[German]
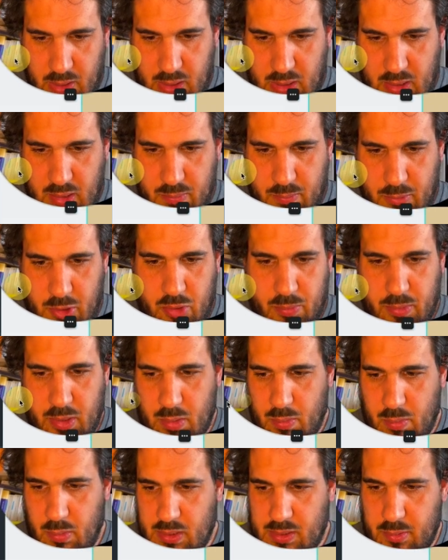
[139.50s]
ich mache mich
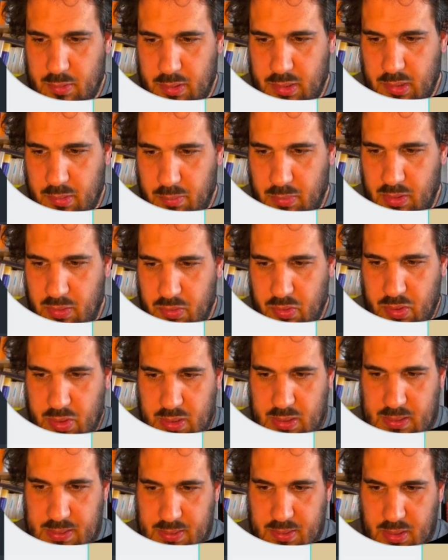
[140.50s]
mal so in die Mitte,
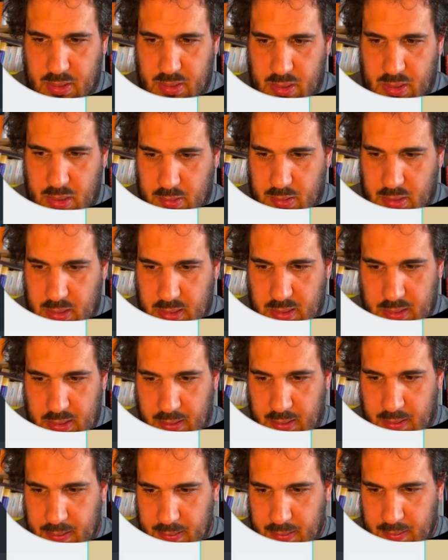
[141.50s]
also ich kann hier
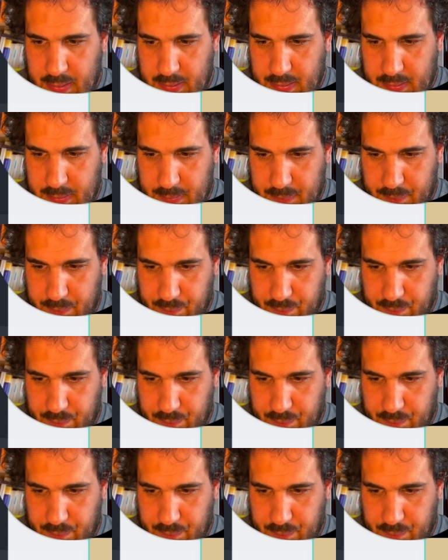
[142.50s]
ähm,